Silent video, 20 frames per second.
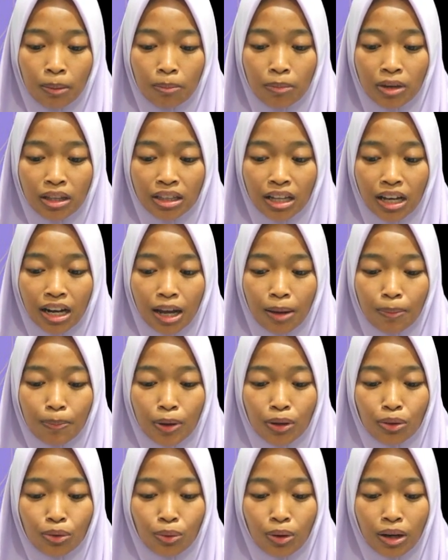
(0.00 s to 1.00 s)
mintalah
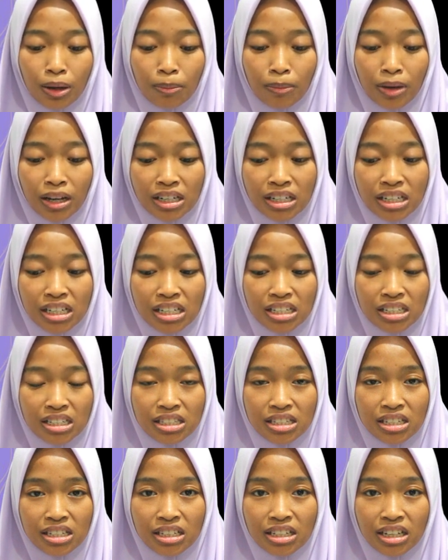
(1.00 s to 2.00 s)
bantuan medis
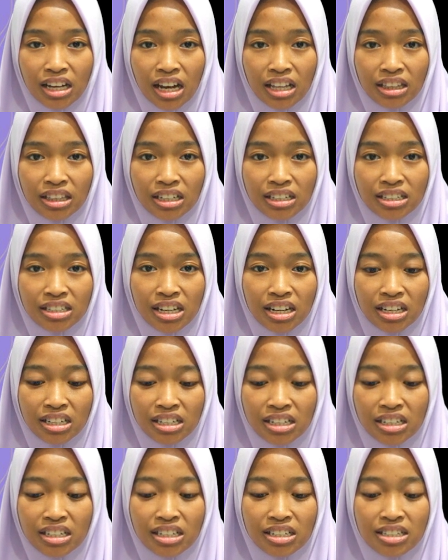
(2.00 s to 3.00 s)
jika
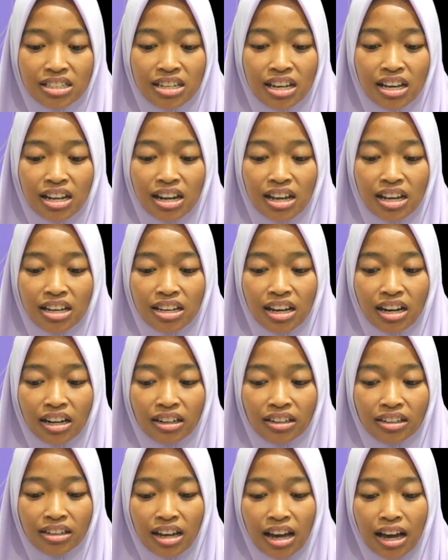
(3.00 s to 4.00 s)
terjadi gejala
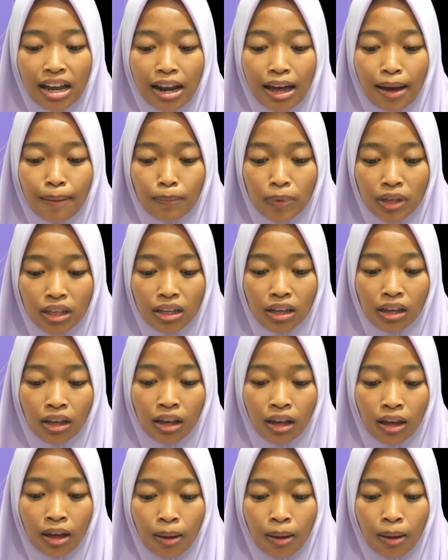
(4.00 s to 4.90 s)
yang dialami,